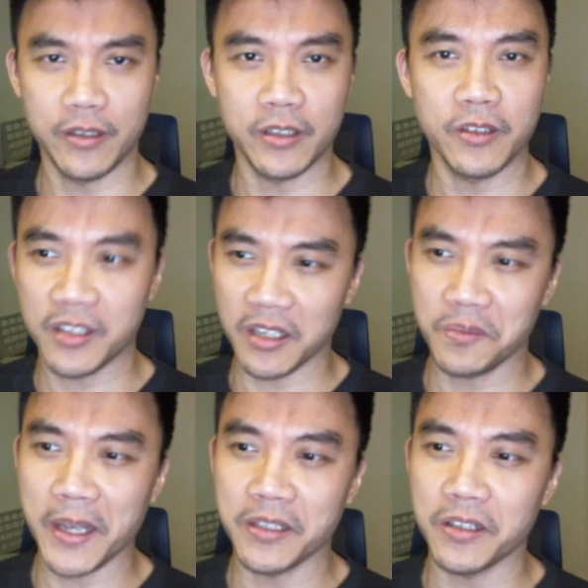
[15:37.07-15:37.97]
其实
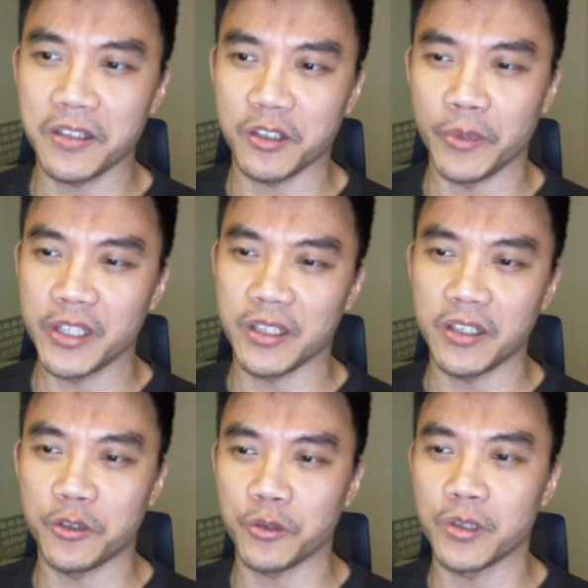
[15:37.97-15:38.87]
suspect 这个词后面接
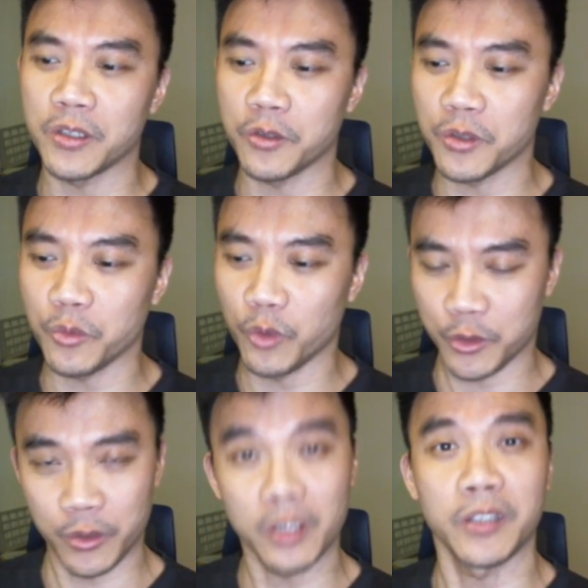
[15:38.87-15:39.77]
的句子就是我
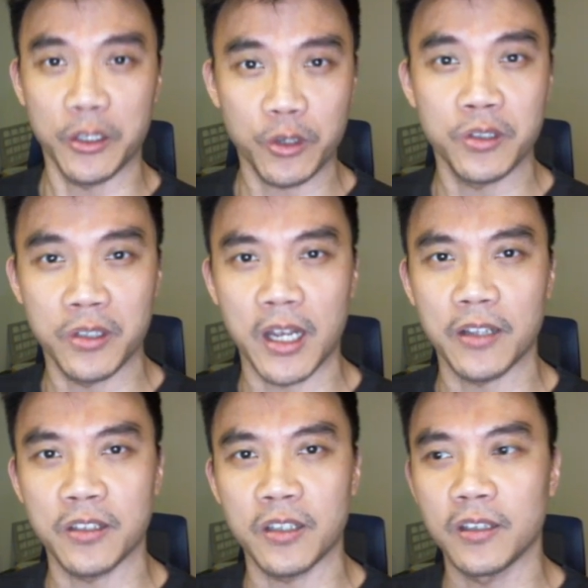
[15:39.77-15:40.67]
觉得的确是这
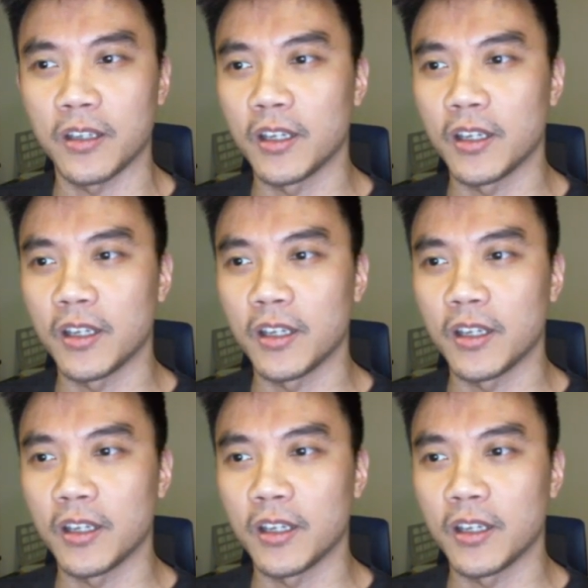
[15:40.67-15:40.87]
样子的，